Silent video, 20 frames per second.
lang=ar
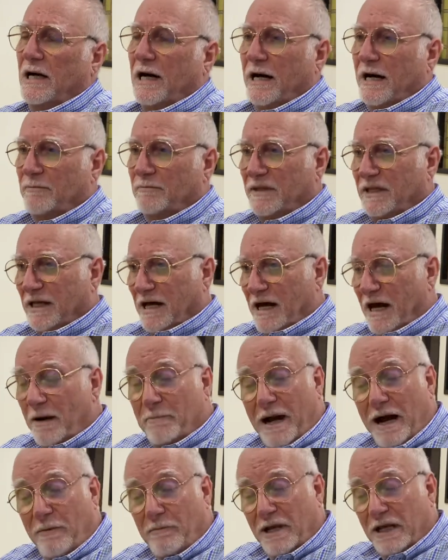ام
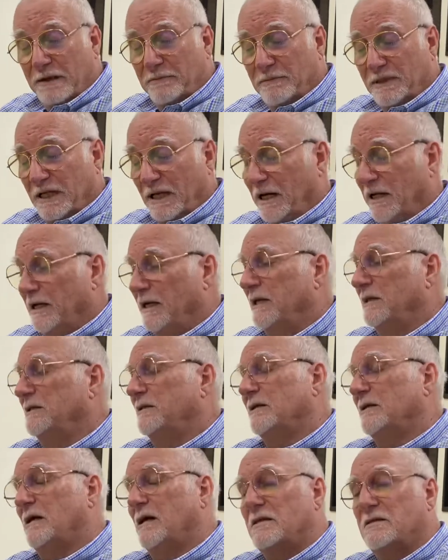اعمل امتحانات
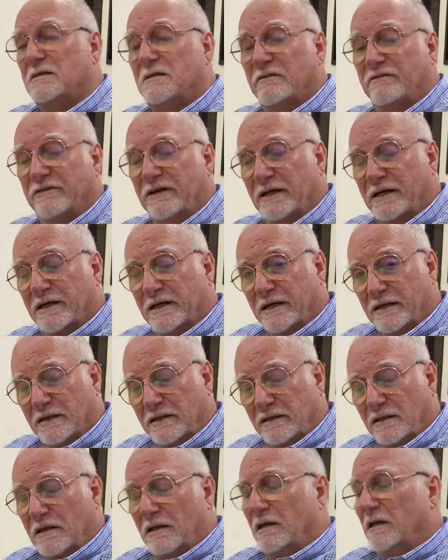خاصه في انا